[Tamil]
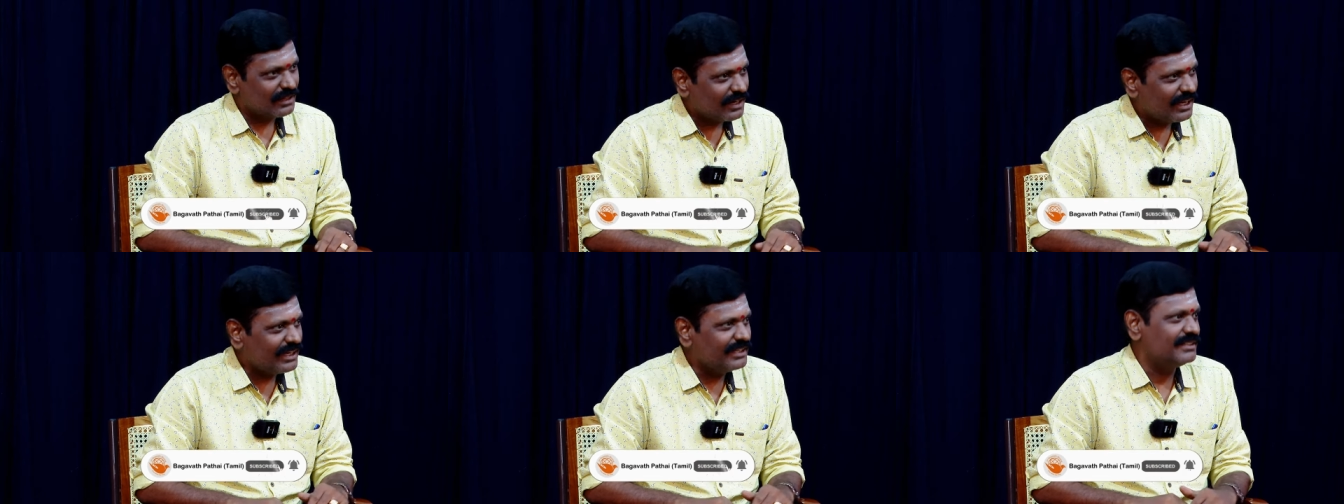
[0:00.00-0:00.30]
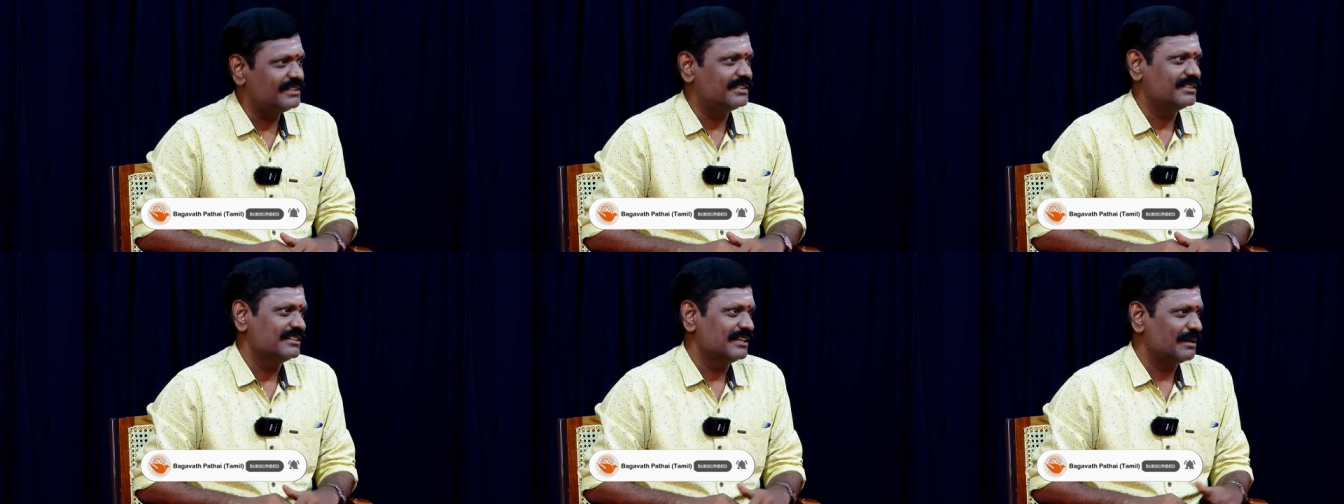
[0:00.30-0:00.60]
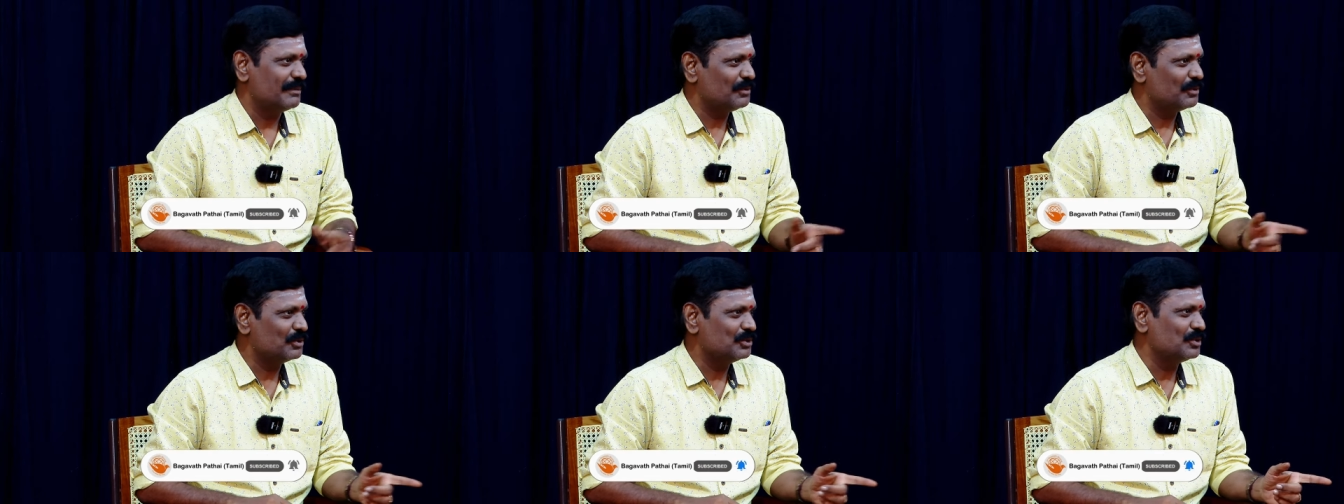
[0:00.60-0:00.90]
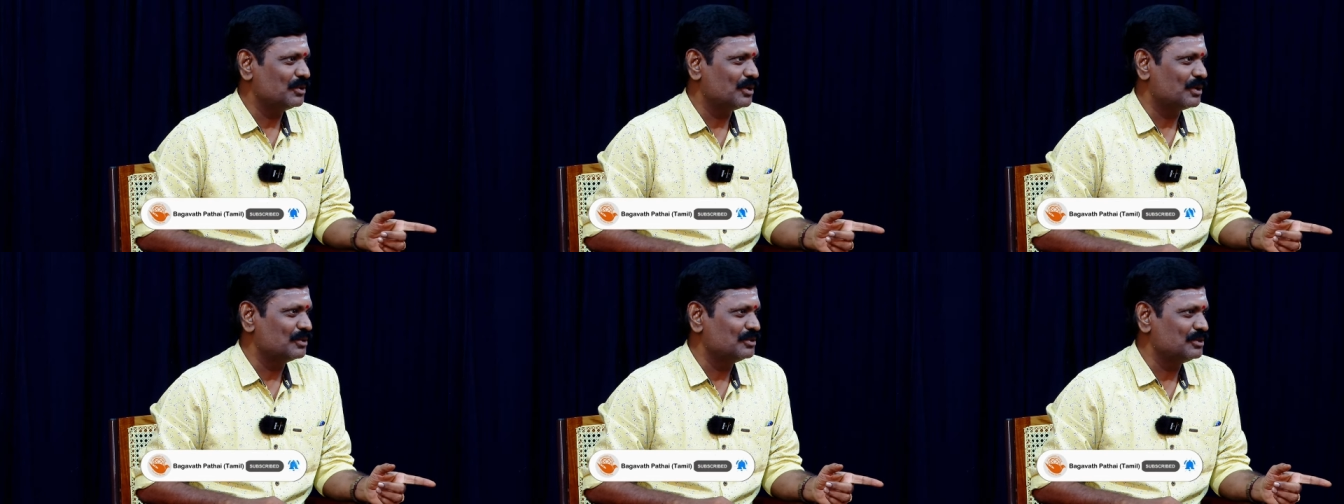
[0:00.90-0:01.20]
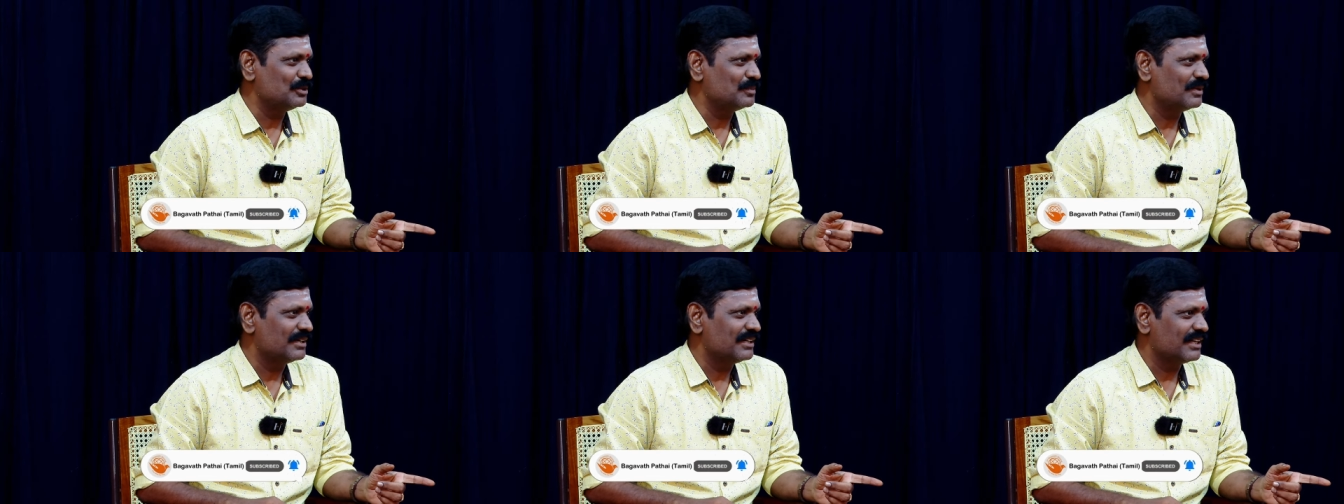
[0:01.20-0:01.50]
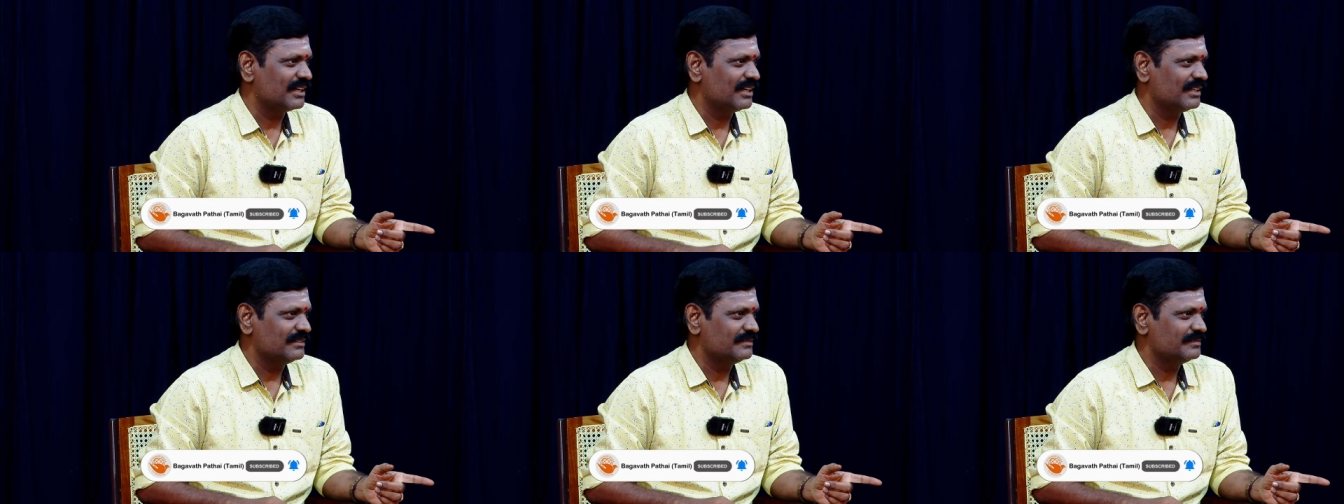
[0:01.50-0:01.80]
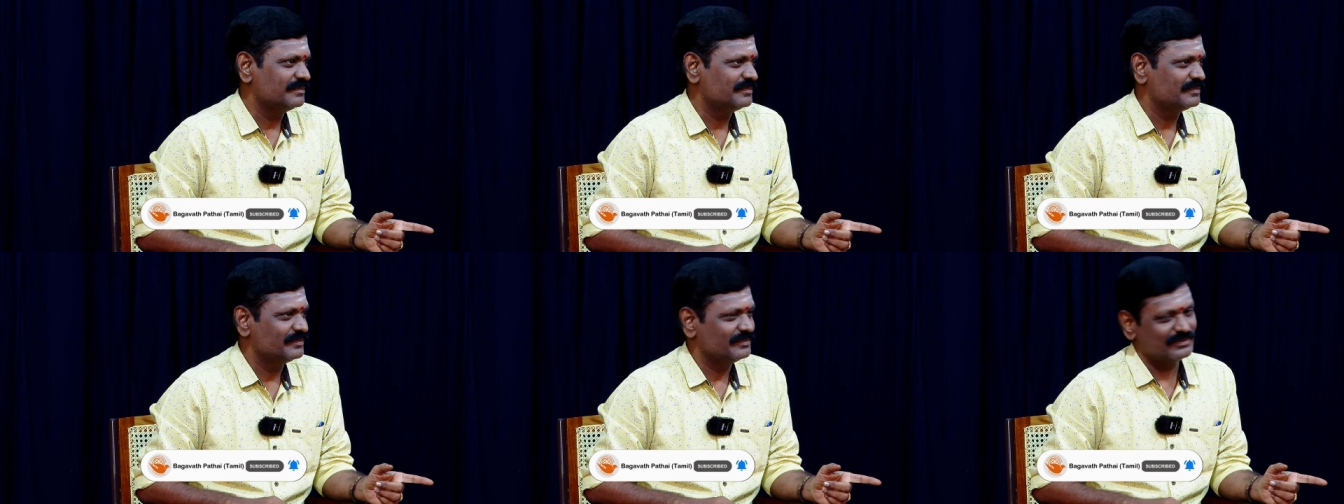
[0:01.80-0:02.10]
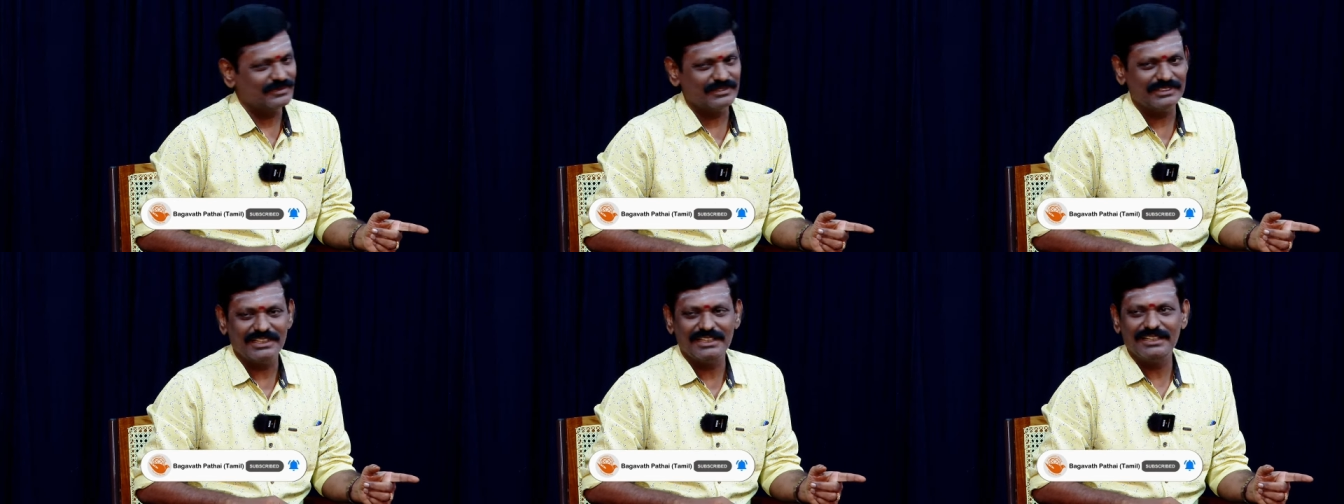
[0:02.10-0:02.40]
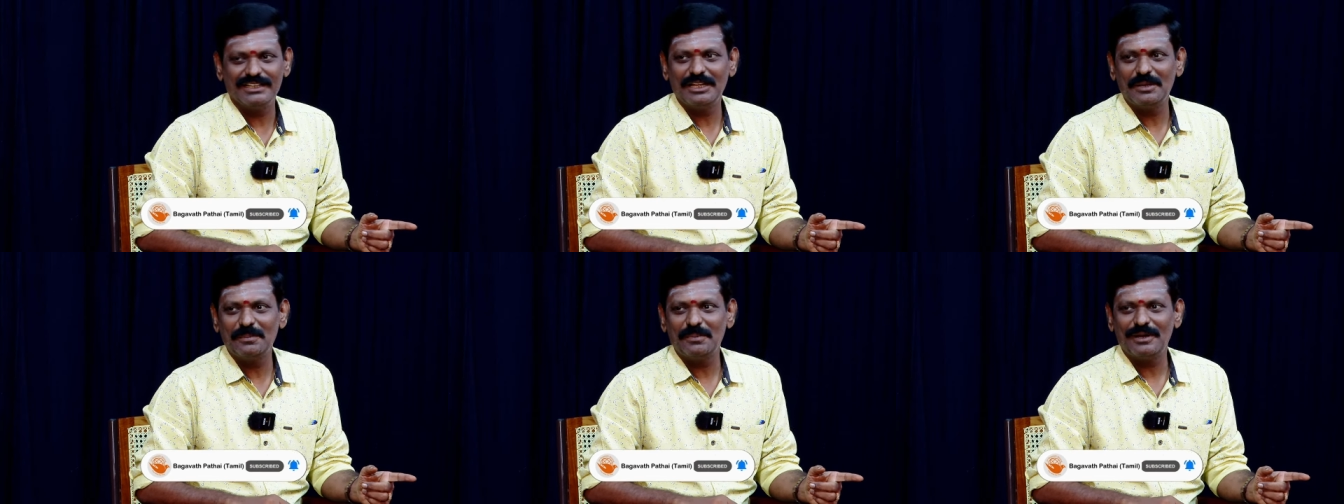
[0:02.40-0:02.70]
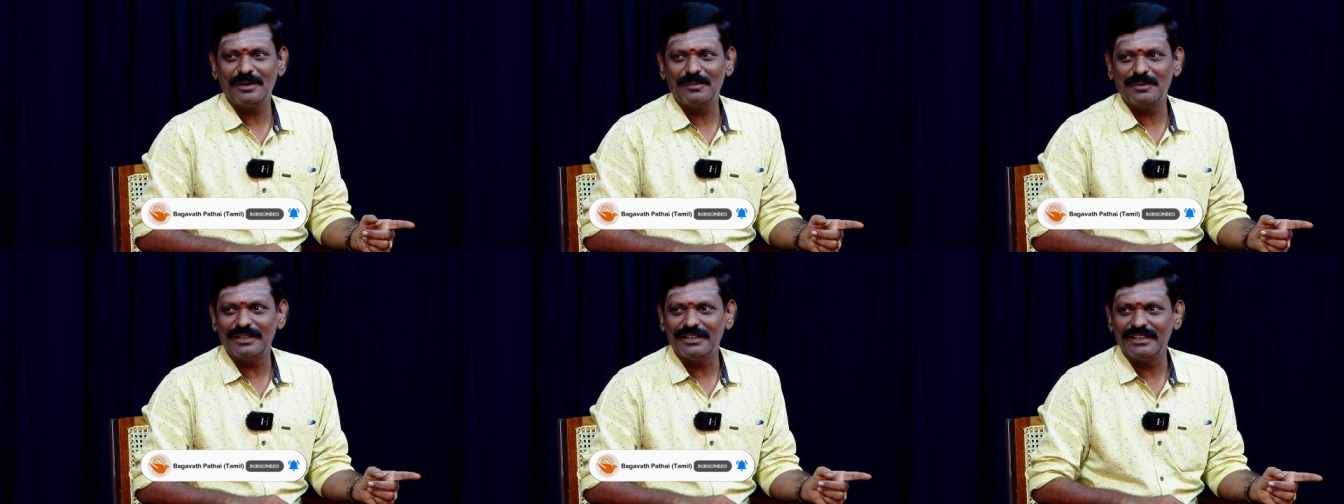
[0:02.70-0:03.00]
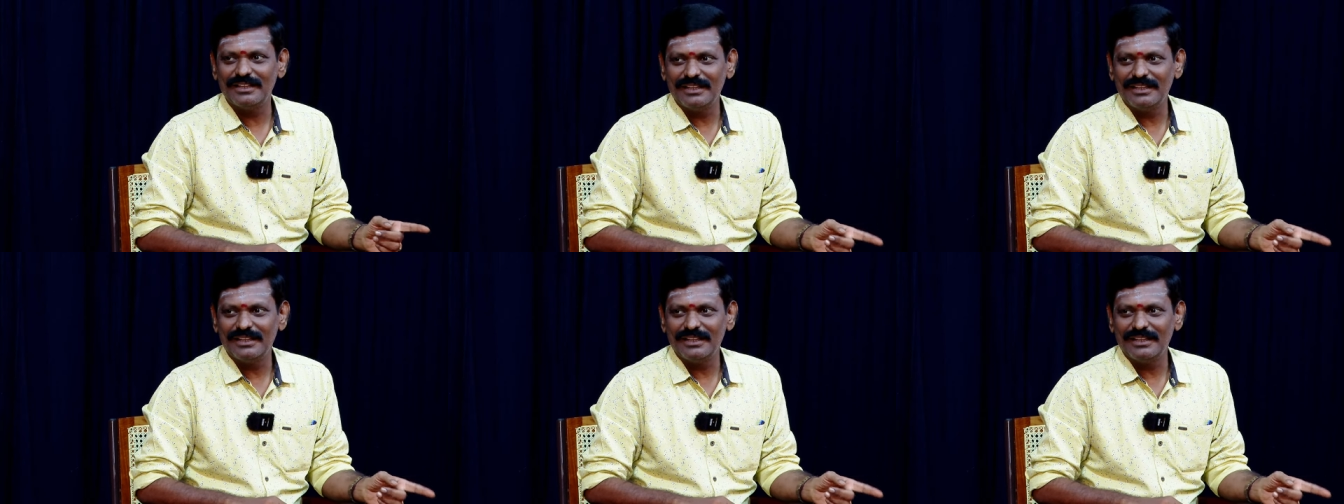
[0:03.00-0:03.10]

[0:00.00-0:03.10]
ரைட் அப்படின்னு ஒத்துக்குவாரா ஒத்துக்க மாட்டாரா சரி இப்போ நம்ம